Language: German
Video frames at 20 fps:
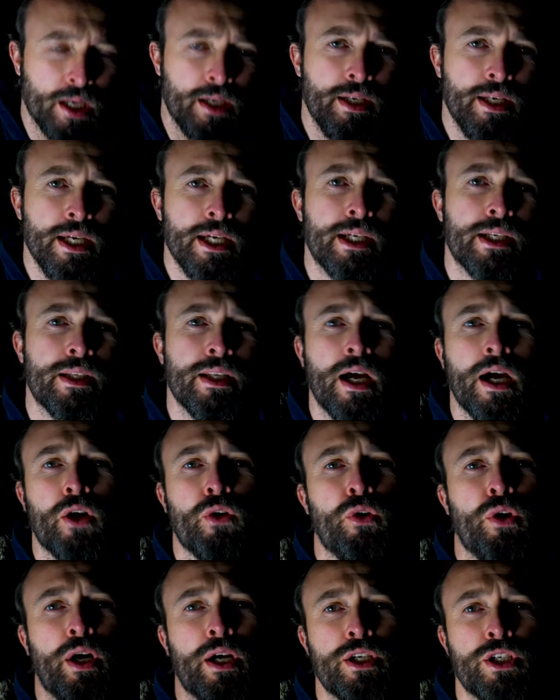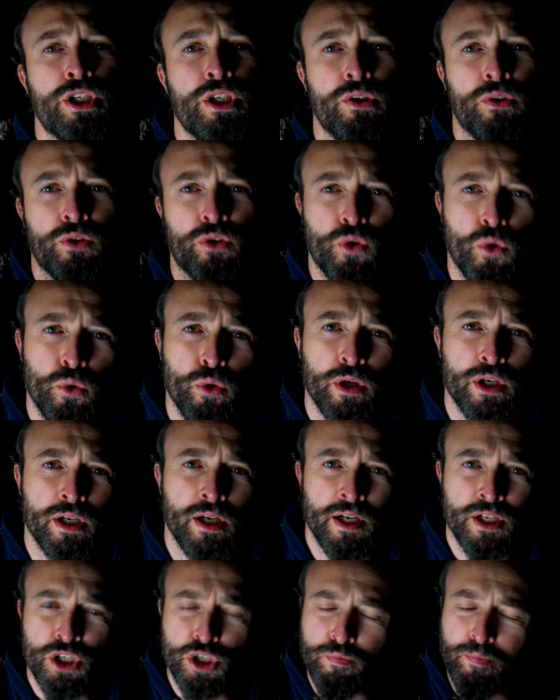nicht nach Orange und Co.
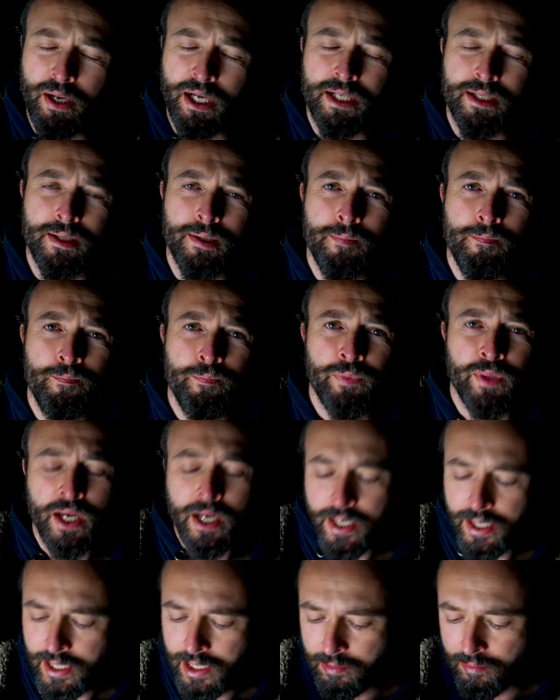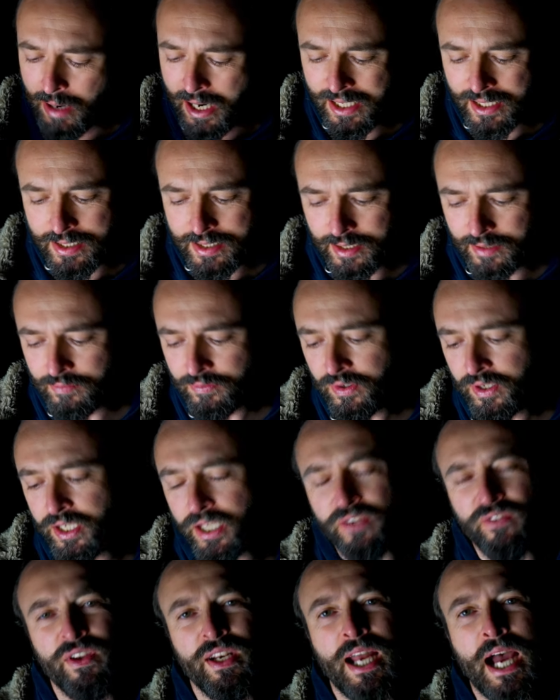schmeckt. Ich mag das einfach
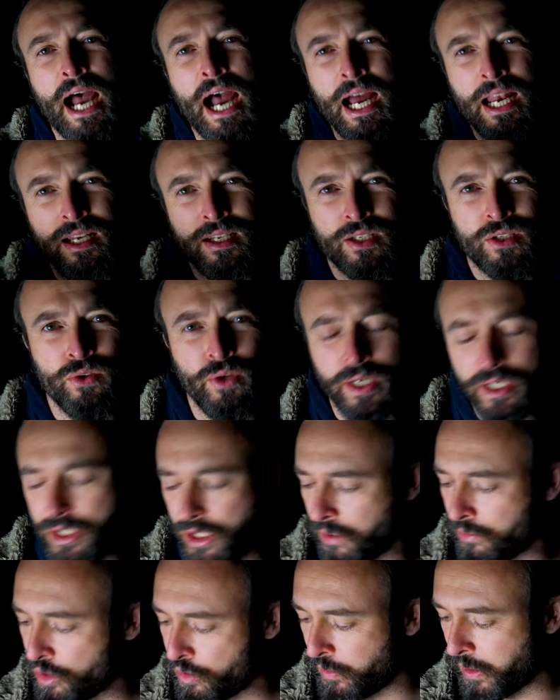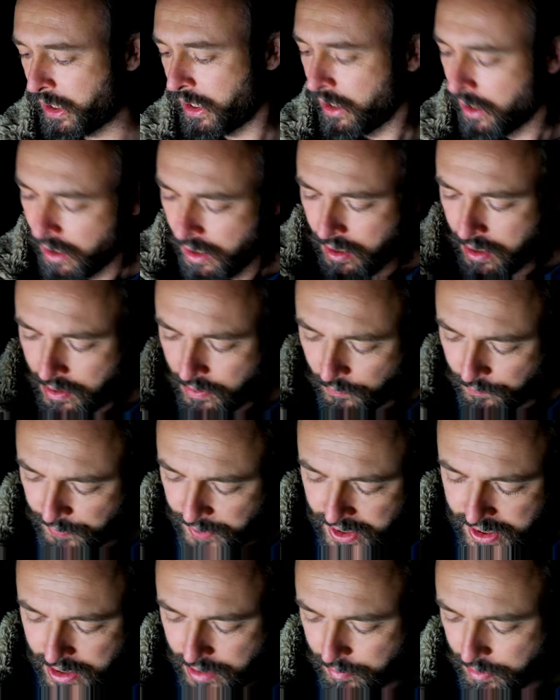nicht, wenn alles zu extrem schmeckt.
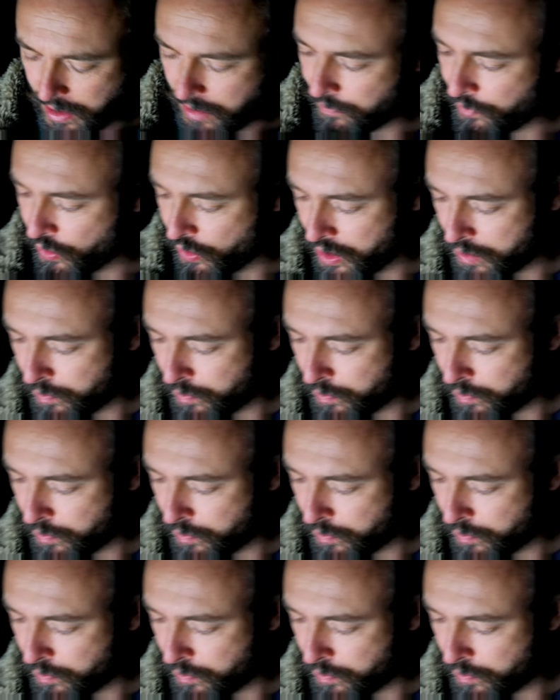Und jetzt haben wir eben nur